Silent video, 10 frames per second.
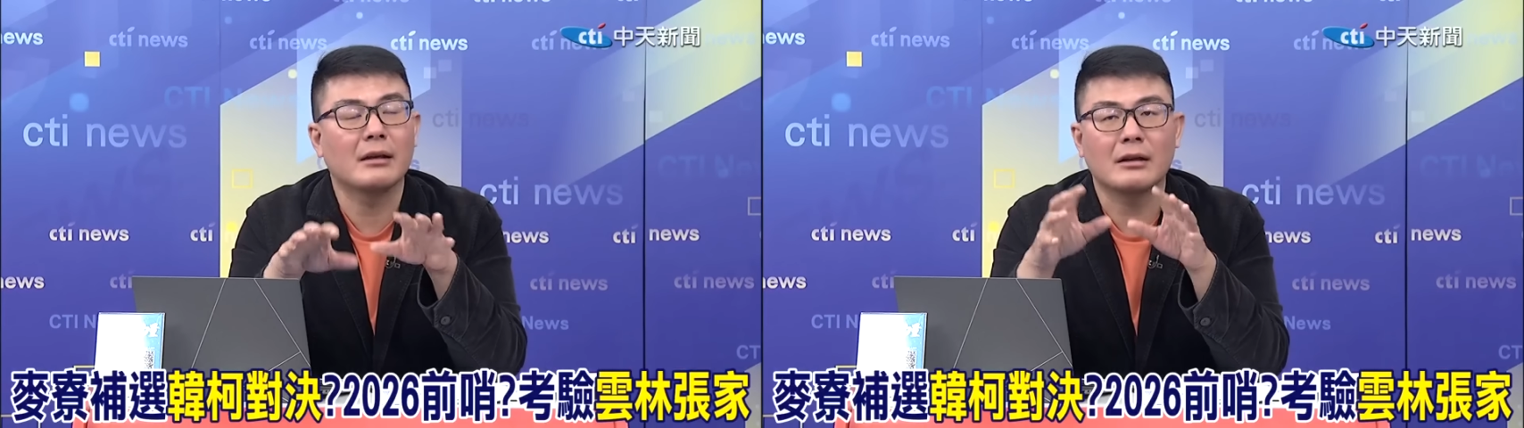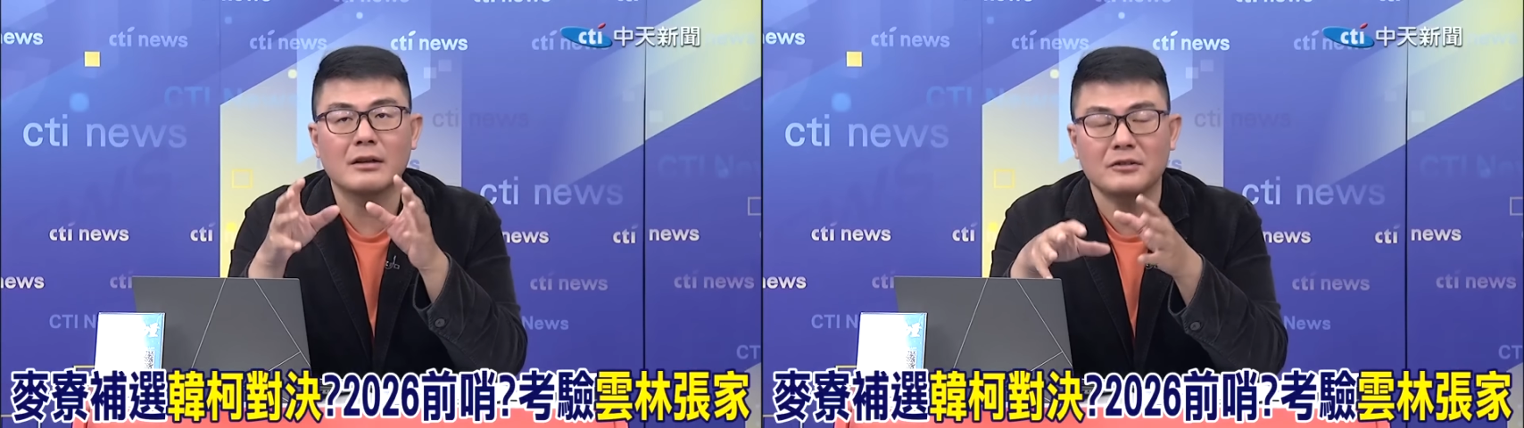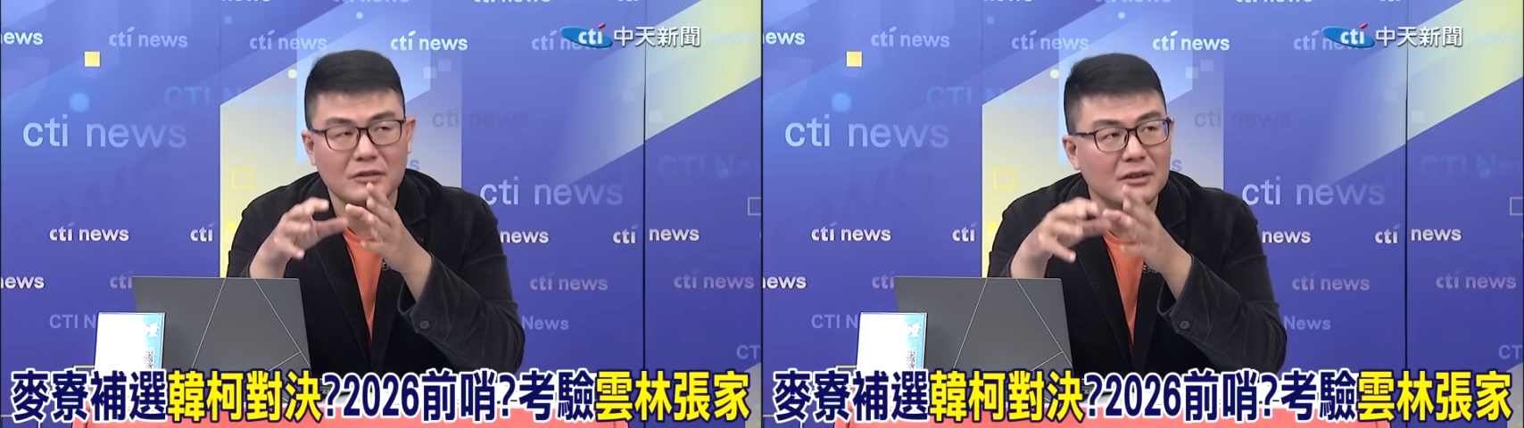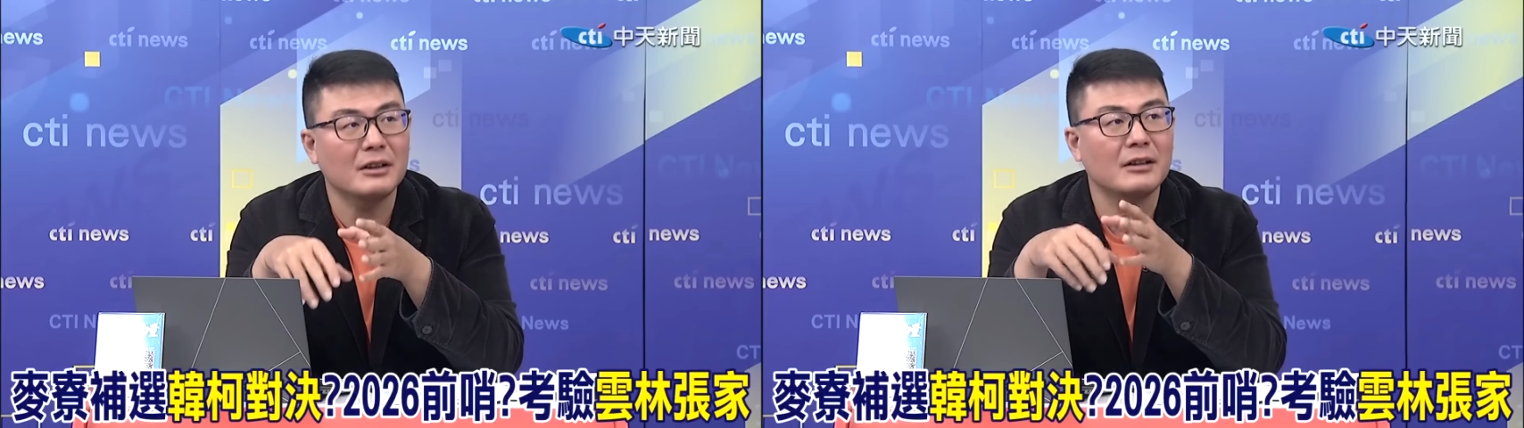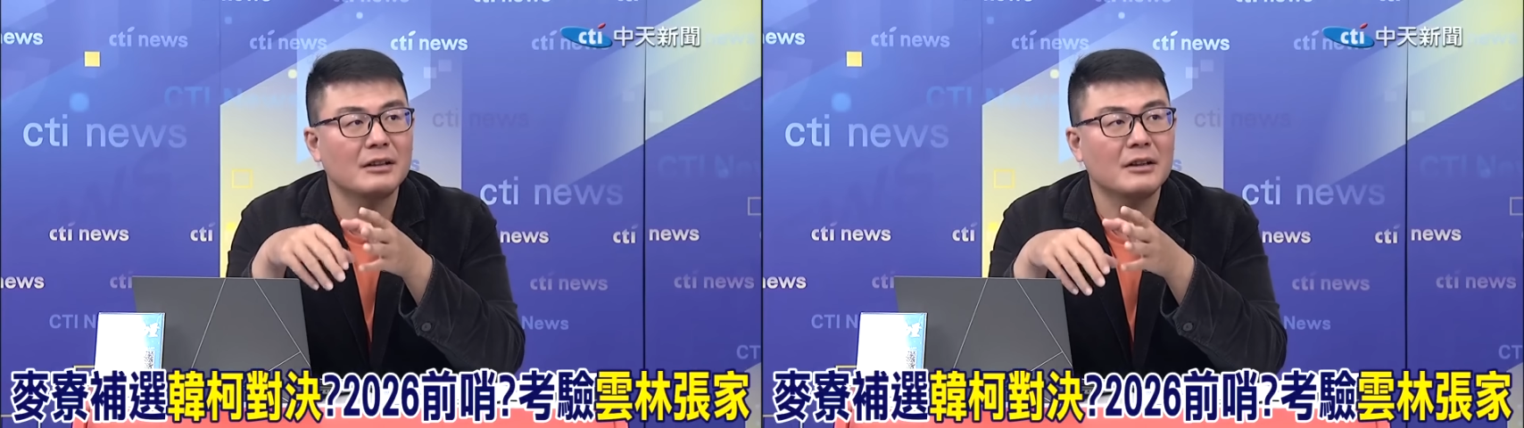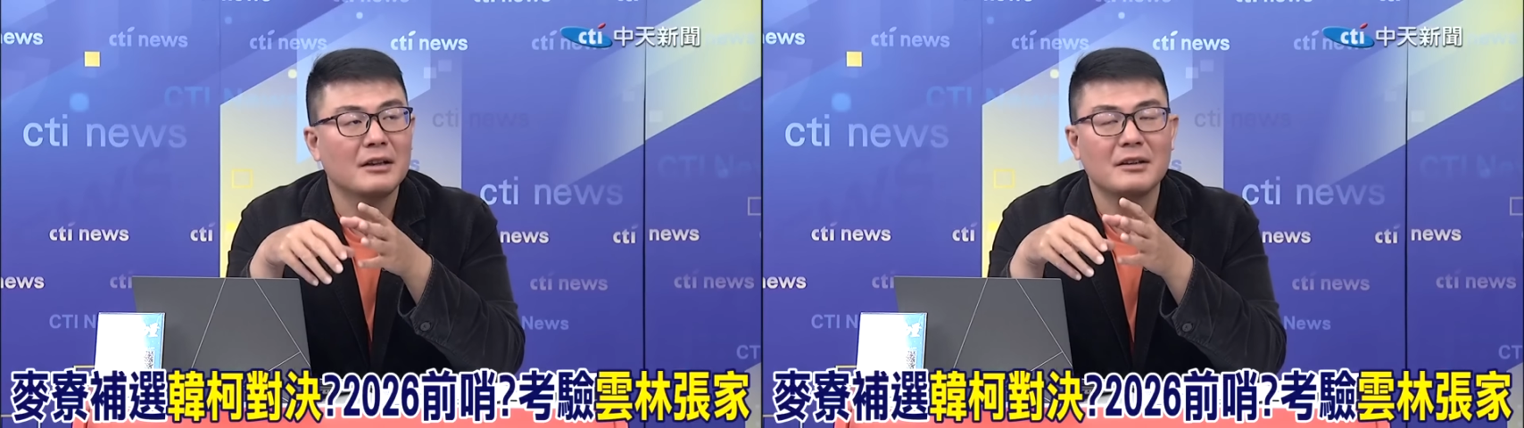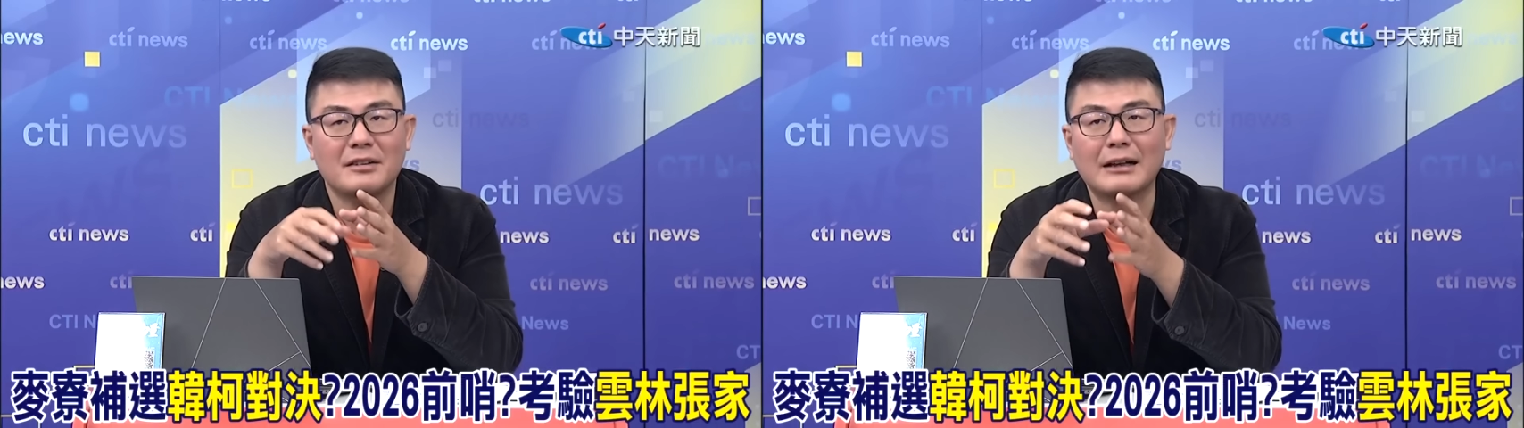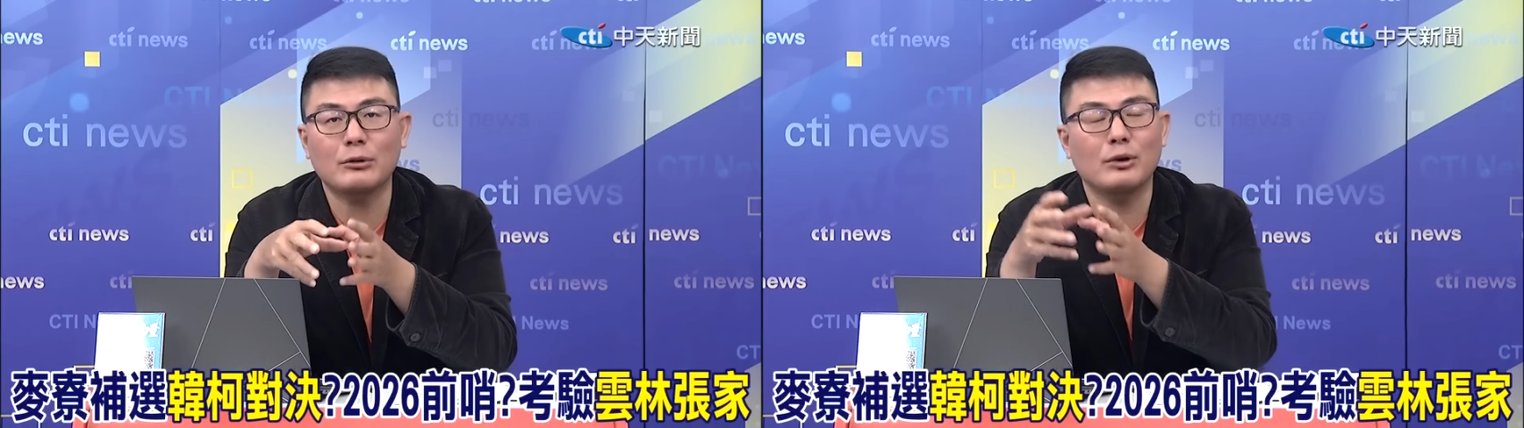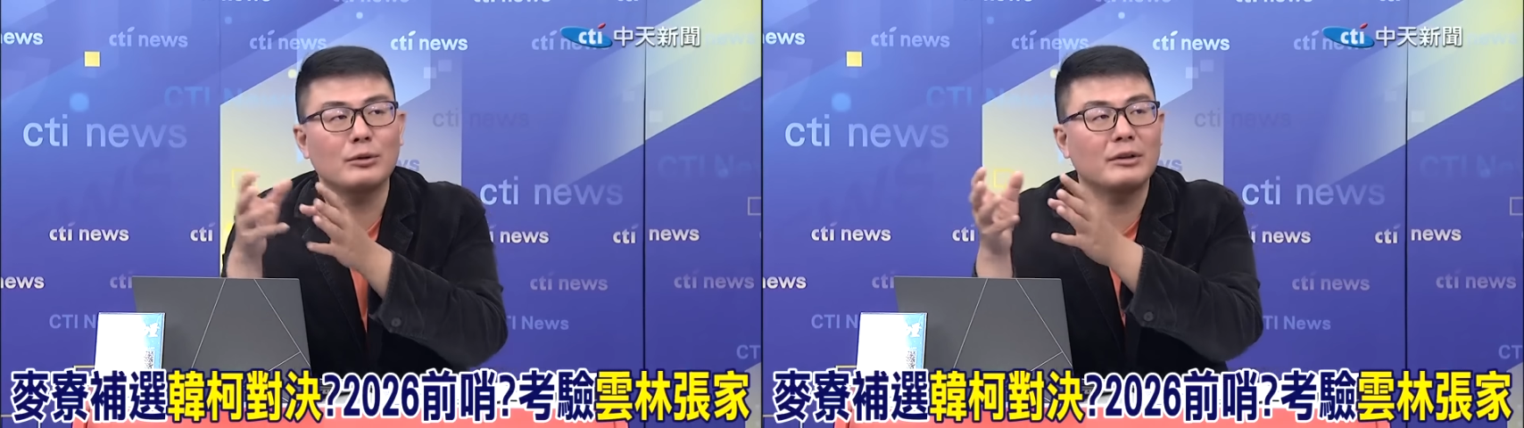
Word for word: 可是呢，相对于